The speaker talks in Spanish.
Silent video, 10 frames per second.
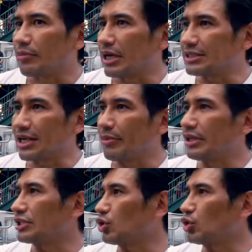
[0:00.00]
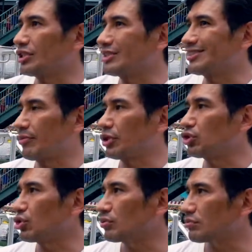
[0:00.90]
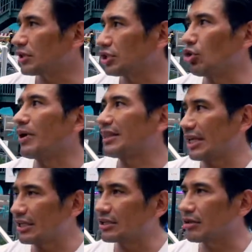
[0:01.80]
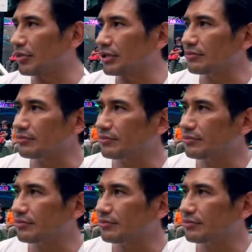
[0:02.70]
básicamente ha sido ese servicio, he sido bartender también.